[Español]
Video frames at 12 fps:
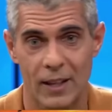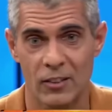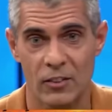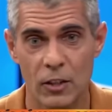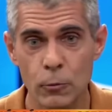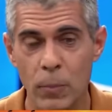Y
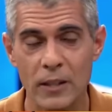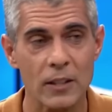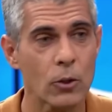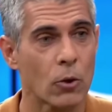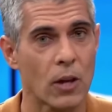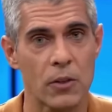en seis
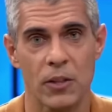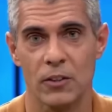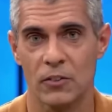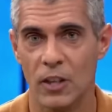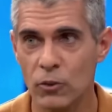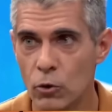partidos
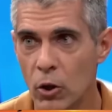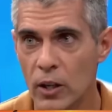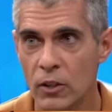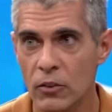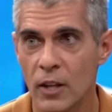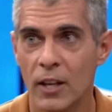hace seis
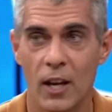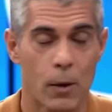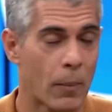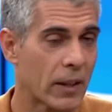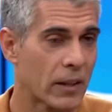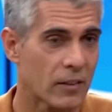goles,
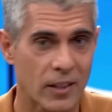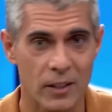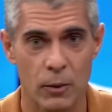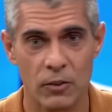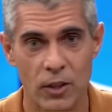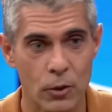el Madrid está
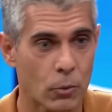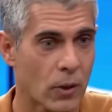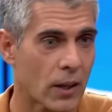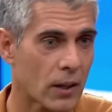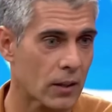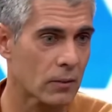atravesando
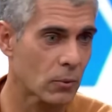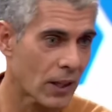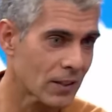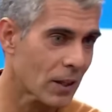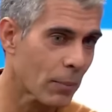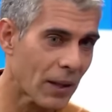una,
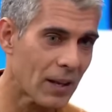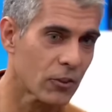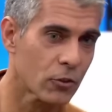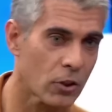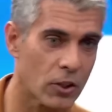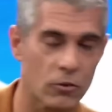una etapa de
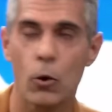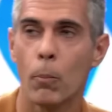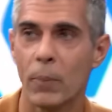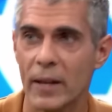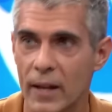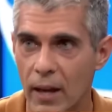lesiones
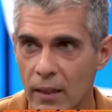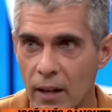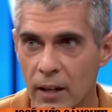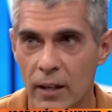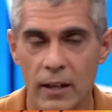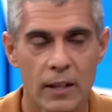
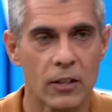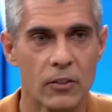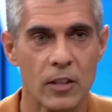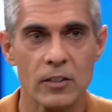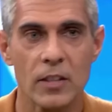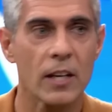complicada y
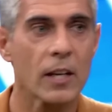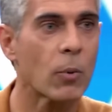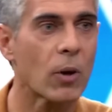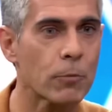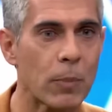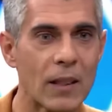se echa el
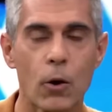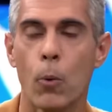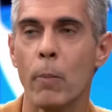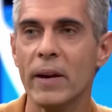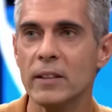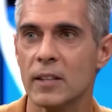equipo a la espalda
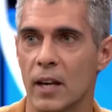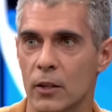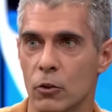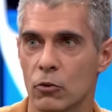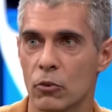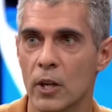con 20
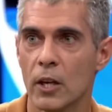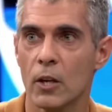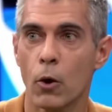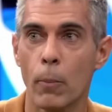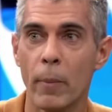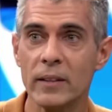años.
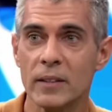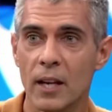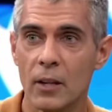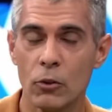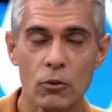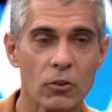Y con 20
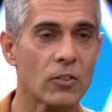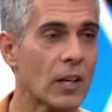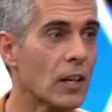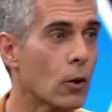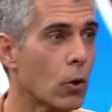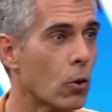años es
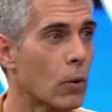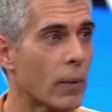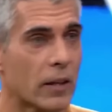el ídolo